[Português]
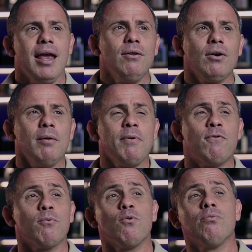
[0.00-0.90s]
Ele não é aquele
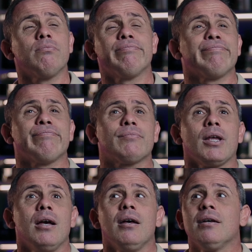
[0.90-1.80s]
perfume com.
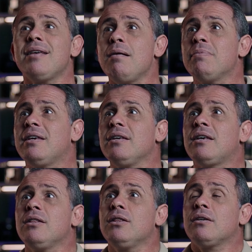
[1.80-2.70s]
Sabe, que,
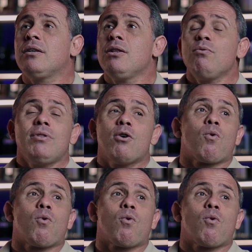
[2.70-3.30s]
que, que não tem